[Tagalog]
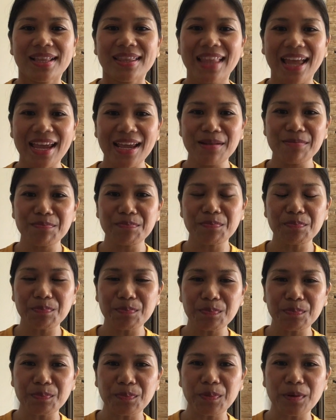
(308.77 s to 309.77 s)
Dahil
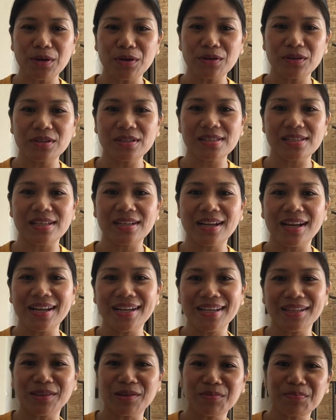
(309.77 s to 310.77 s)
po sa
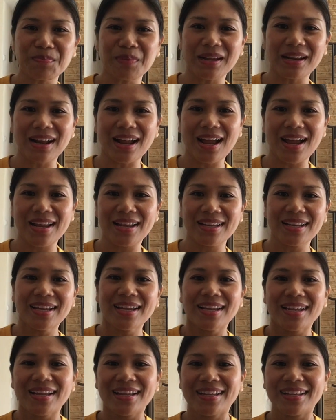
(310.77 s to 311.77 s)
ganitong paraan,
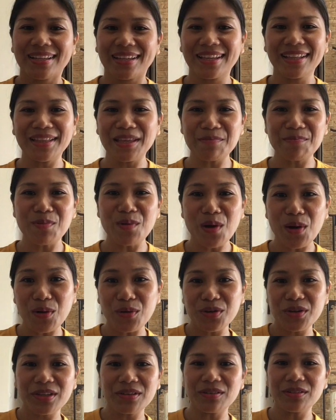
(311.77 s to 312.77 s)
hindi po
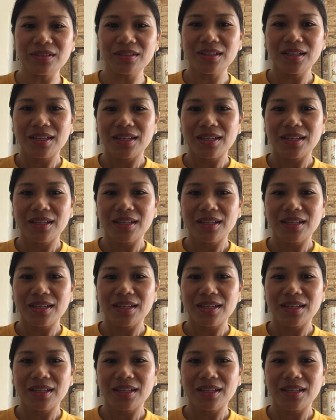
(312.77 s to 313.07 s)
ako yung